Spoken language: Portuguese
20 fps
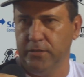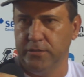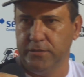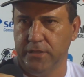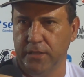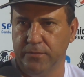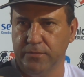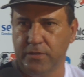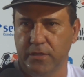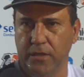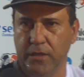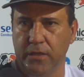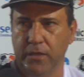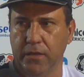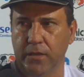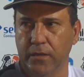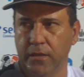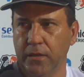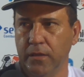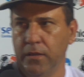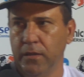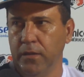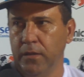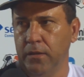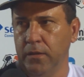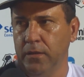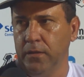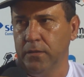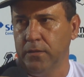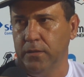Nós temos que,
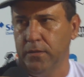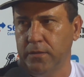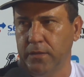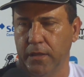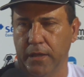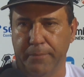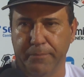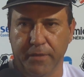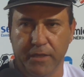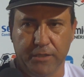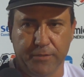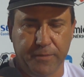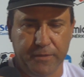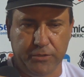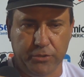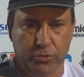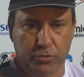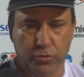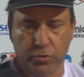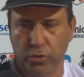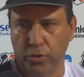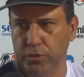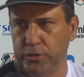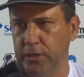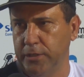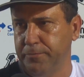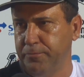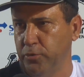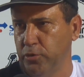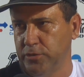que ter a mesma
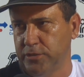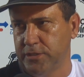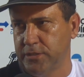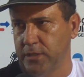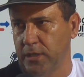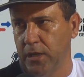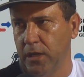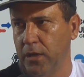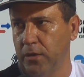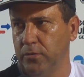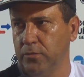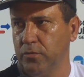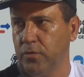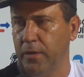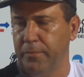atitude, a imposição,